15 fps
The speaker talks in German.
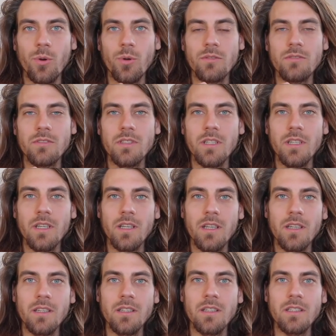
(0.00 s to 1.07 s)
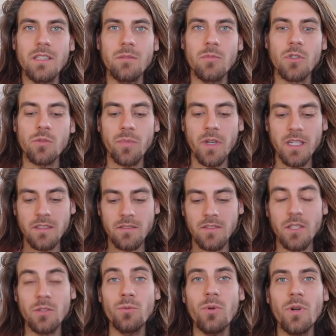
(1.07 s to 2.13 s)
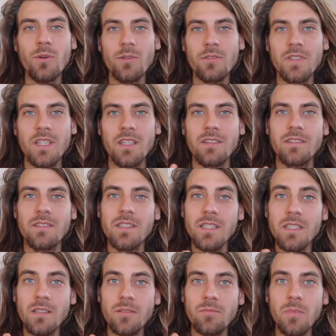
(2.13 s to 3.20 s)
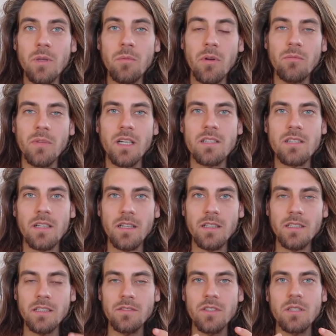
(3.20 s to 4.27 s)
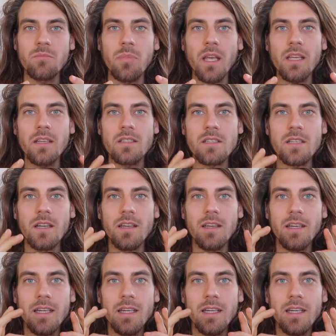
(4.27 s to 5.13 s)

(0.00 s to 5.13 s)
Und dementsprechend, wenn du auch wieder dich immer mehr ins Gleichgewicht bringst,